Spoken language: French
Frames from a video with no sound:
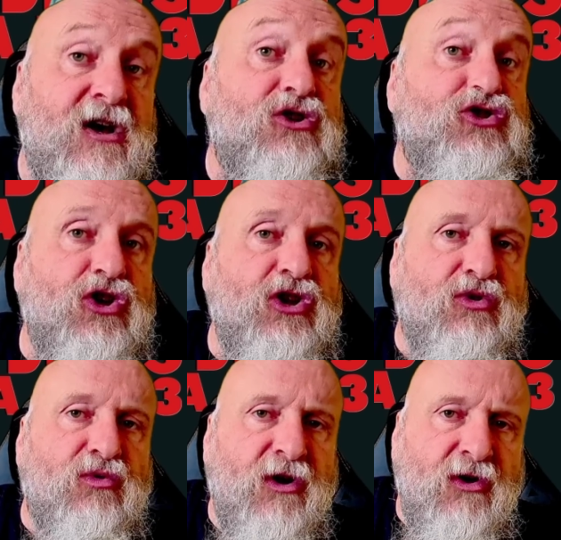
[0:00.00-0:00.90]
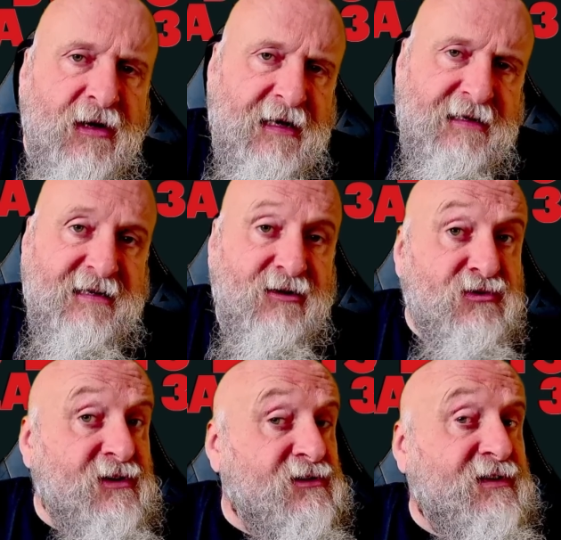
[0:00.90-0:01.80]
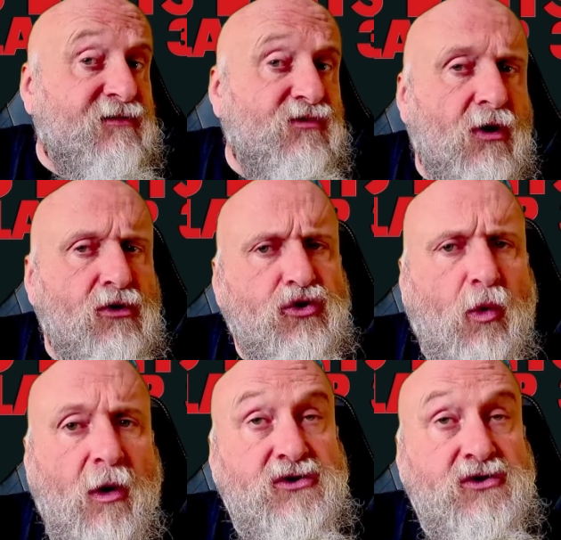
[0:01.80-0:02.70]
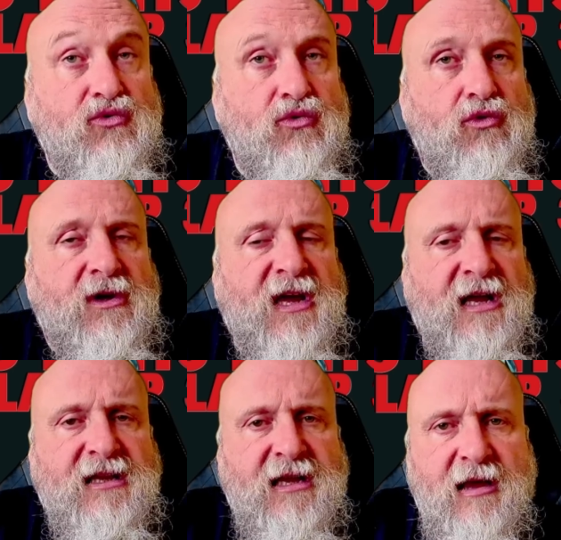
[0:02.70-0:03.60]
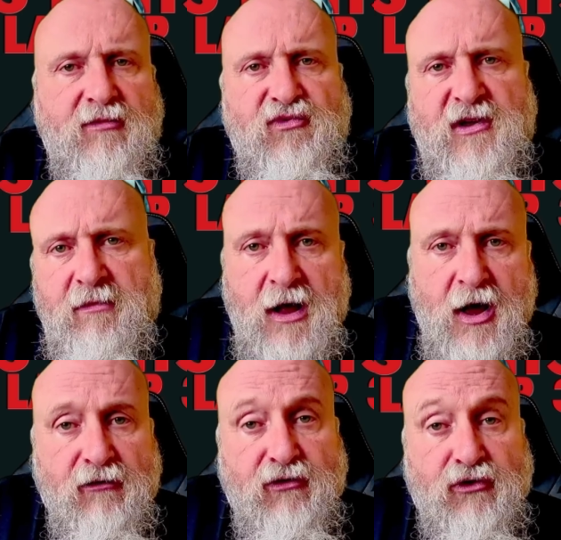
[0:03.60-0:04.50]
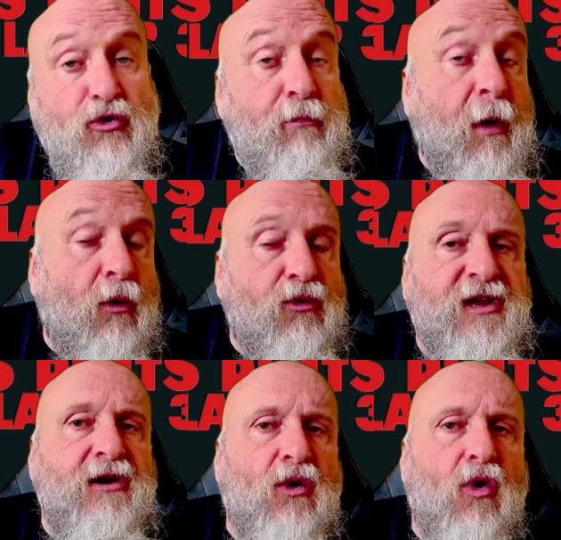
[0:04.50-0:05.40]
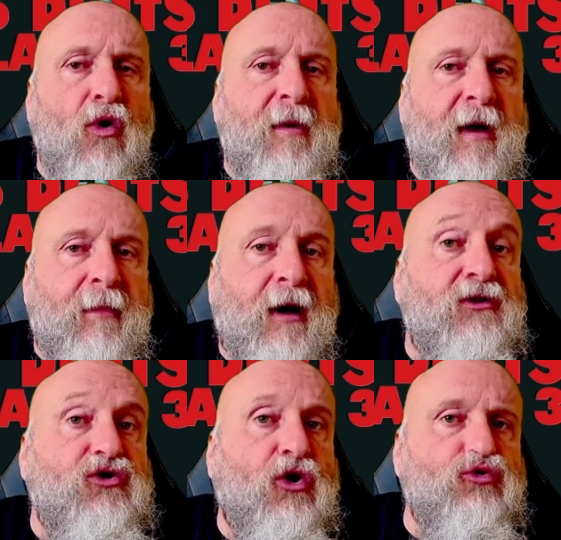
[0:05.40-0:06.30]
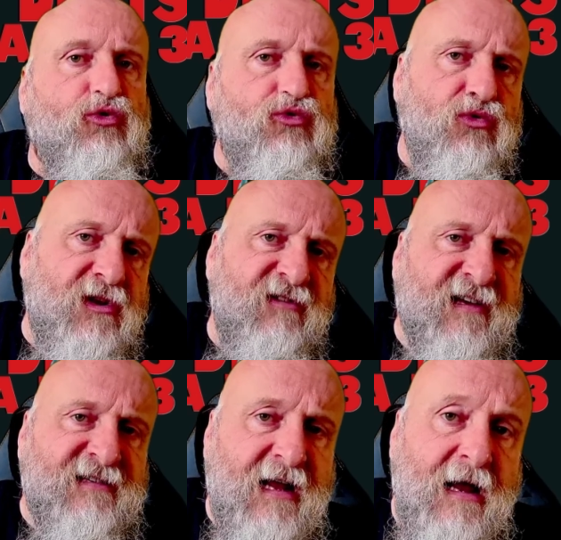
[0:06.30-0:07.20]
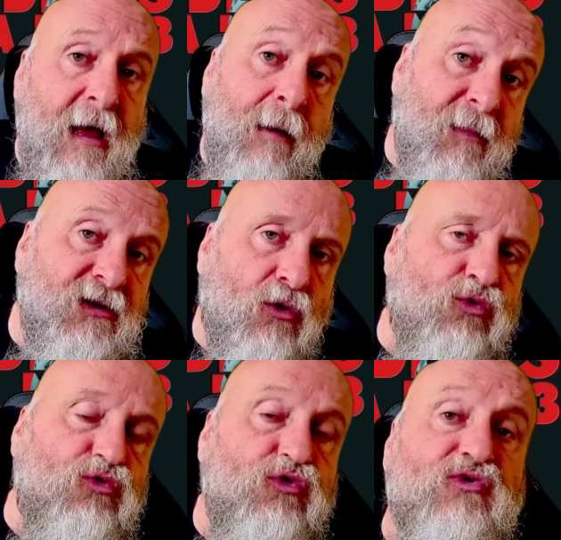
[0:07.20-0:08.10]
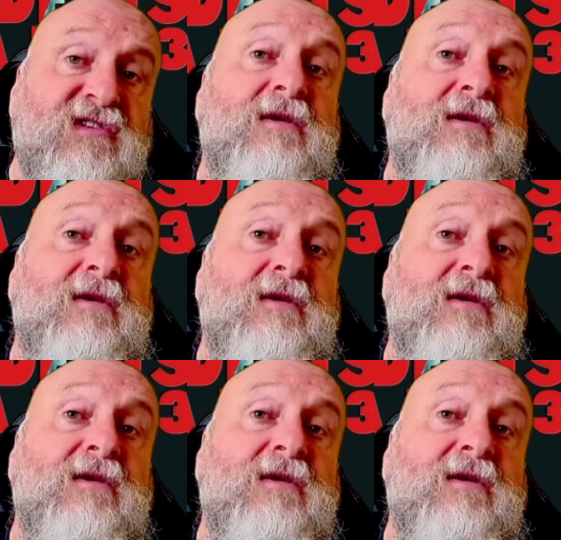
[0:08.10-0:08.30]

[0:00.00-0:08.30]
Ce qui est étonnant, c'est que sans le savoir, le 3 et surtout le quatrième film vont se parodier eux-mêmes. Dans ton cul Universal, mais dans nos culs aussi